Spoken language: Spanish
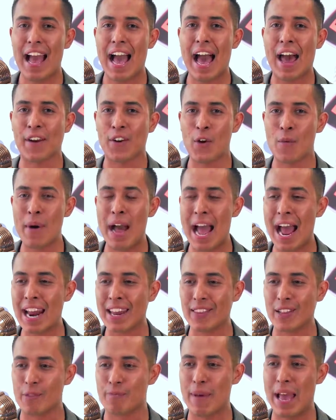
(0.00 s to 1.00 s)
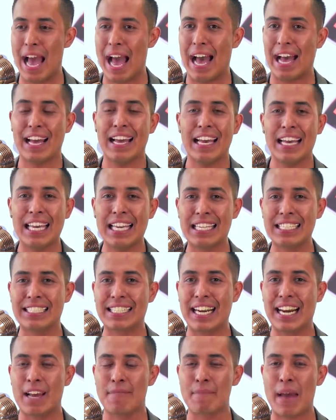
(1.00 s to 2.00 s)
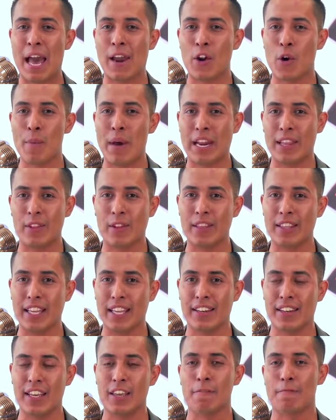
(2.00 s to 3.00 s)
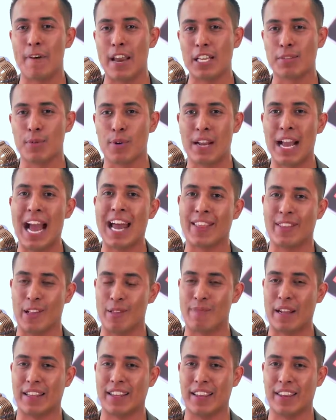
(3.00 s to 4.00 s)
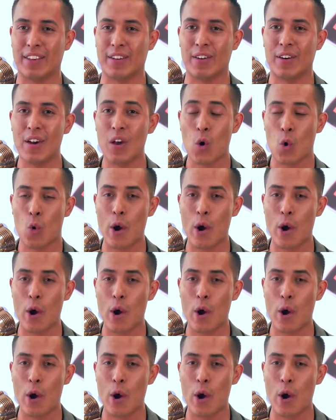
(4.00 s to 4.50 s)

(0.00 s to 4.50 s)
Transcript: arroba arnoldpa, Instagram, arnoldin y Facebook Arnold Patiño.